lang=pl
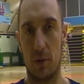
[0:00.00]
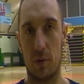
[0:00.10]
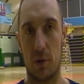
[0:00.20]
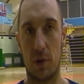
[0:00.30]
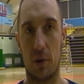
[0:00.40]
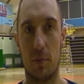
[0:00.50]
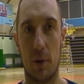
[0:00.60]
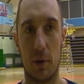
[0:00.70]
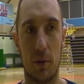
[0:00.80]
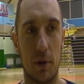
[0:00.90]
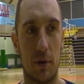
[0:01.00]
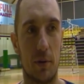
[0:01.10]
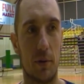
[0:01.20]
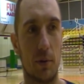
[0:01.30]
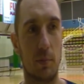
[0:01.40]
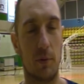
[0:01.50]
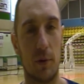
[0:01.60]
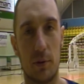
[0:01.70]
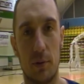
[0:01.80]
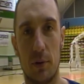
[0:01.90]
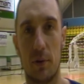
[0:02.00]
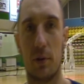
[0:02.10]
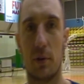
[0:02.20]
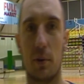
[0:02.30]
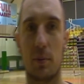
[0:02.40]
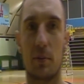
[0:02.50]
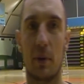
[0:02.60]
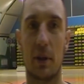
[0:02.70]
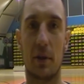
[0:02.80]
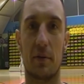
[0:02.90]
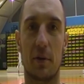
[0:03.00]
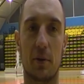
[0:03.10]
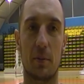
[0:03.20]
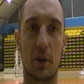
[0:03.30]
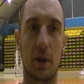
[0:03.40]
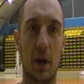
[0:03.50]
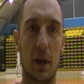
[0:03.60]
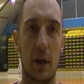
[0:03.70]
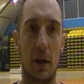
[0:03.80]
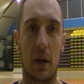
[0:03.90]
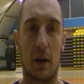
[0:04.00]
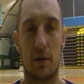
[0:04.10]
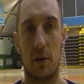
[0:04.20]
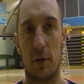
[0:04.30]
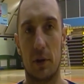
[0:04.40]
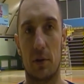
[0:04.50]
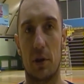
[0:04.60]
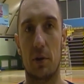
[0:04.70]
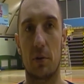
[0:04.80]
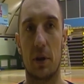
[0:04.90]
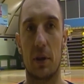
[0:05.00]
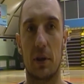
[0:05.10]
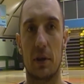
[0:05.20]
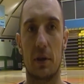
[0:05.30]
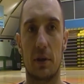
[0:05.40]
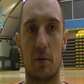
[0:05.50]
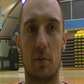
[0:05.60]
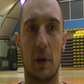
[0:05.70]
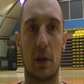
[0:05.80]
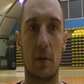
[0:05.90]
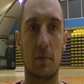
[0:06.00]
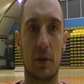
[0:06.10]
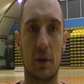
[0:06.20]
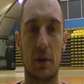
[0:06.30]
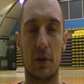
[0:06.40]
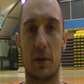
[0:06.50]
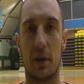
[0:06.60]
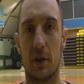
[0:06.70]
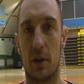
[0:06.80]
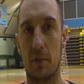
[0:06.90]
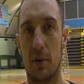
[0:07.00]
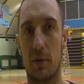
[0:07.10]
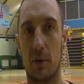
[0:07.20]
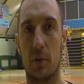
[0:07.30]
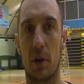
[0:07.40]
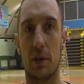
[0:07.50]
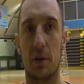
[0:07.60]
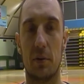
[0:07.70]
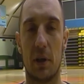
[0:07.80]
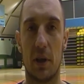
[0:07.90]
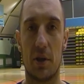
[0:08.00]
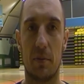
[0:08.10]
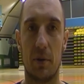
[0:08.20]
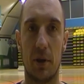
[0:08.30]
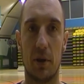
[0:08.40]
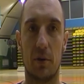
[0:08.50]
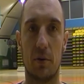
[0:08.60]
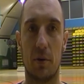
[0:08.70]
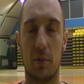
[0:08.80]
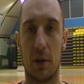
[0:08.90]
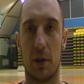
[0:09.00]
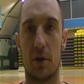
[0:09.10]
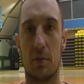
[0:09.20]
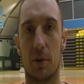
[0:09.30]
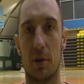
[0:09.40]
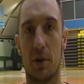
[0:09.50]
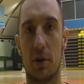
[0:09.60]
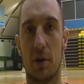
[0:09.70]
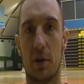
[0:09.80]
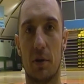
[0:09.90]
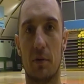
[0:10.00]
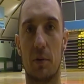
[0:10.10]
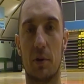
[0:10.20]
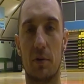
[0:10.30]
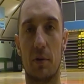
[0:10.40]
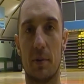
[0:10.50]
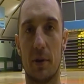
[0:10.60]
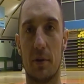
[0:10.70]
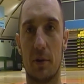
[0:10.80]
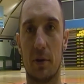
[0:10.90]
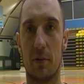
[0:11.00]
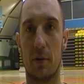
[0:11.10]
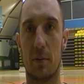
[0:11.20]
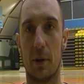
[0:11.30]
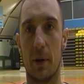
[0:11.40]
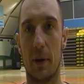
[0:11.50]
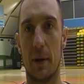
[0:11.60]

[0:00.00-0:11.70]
pewno dużo jeszcze mi brakuje do, do powrotu do, do optymalnej formy. Aczkolwiek no, trenuję i z chłopakami, i z trenerem indywidualnie, tu na każdym treningu, żeby jak najszybciej jeszcze wrócić w tym sezonie do formy.